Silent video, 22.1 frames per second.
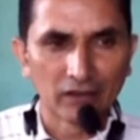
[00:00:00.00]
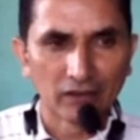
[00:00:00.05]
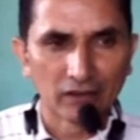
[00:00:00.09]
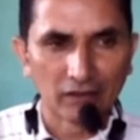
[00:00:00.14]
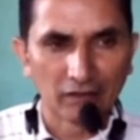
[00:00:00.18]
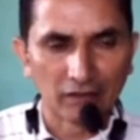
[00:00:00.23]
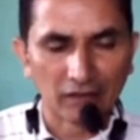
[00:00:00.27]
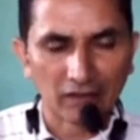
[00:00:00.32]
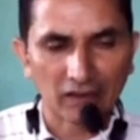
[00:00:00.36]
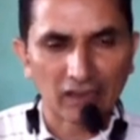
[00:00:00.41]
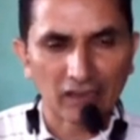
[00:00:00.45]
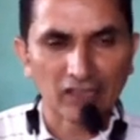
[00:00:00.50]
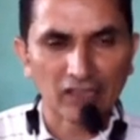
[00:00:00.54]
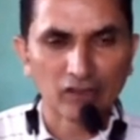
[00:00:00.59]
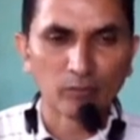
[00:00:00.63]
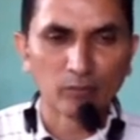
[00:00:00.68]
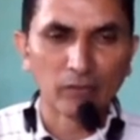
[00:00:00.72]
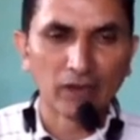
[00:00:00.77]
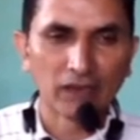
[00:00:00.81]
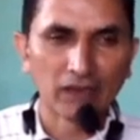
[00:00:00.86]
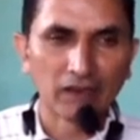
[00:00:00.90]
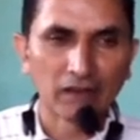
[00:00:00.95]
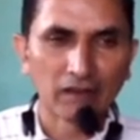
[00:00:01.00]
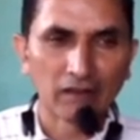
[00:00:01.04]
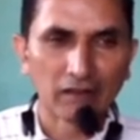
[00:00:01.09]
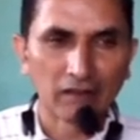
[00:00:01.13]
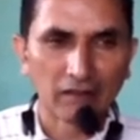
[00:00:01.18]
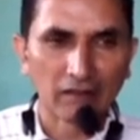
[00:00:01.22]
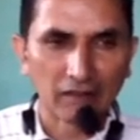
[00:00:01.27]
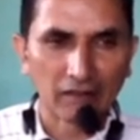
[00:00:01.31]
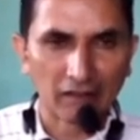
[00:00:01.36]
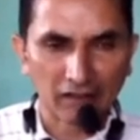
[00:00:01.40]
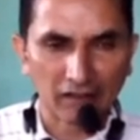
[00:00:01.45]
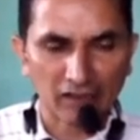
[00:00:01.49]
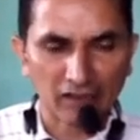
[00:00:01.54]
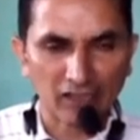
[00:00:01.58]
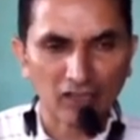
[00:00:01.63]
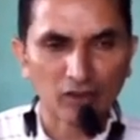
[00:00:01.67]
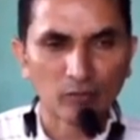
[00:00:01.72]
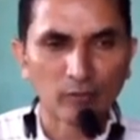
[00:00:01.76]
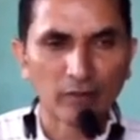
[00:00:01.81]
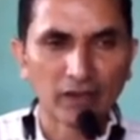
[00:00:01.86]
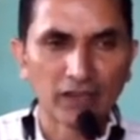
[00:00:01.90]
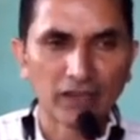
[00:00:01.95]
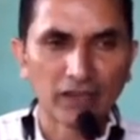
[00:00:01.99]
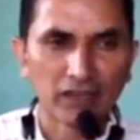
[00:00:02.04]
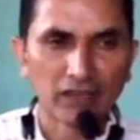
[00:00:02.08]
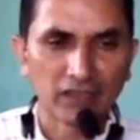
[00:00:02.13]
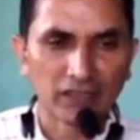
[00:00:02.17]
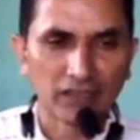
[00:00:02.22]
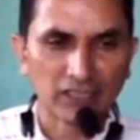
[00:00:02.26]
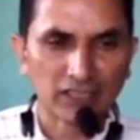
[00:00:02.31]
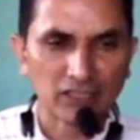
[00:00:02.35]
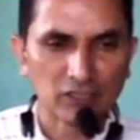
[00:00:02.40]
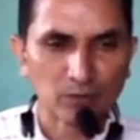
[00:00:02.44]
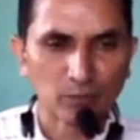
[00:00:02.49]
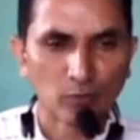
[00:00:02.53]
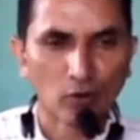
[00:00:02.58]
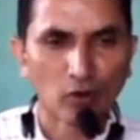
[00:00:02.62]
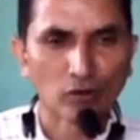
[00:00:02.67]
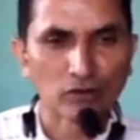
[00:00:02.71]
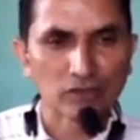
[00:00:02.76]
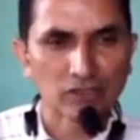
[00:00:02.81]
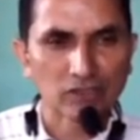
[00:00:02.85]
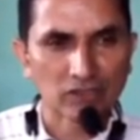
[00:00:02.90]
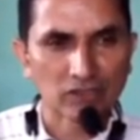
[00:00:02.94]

लिखित में रिटर्न में रिस्पॉन्स